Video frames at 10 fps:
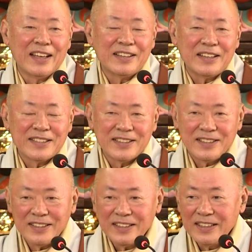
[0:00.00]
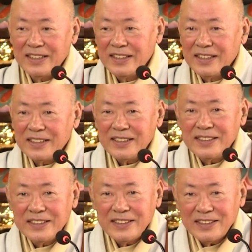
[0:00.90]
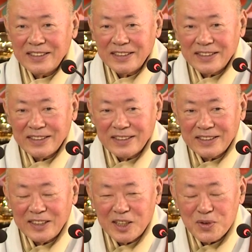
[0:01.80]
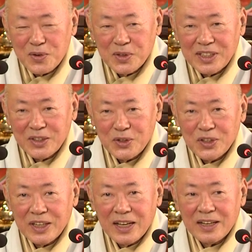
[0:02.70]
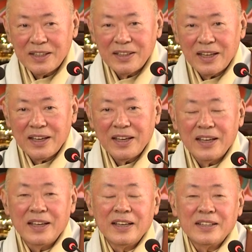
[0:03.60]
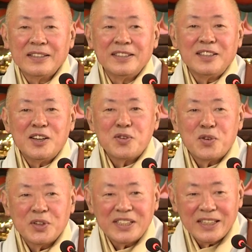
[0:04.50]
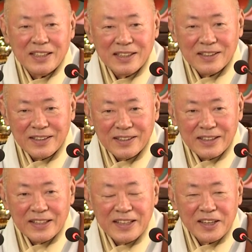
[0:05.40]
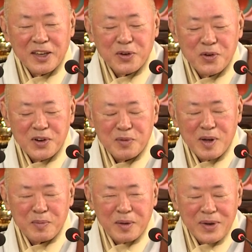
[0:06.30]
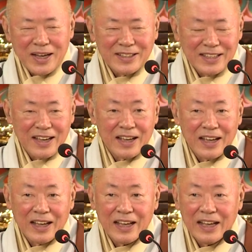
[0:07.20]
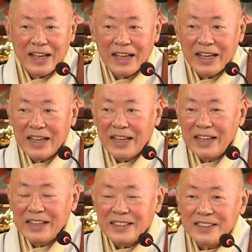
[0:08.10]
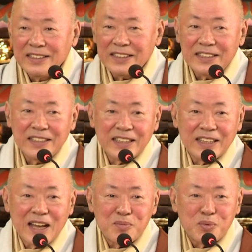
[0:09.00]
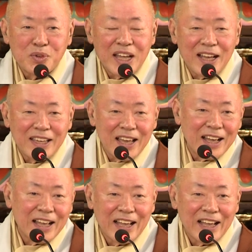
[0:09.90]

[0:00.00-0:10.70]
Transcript: 그래서 그 연꽃이 출현하는데 그 연꽃이 어떻게 생겼고 얼마마마 하느냐 그 크기가 무량이야.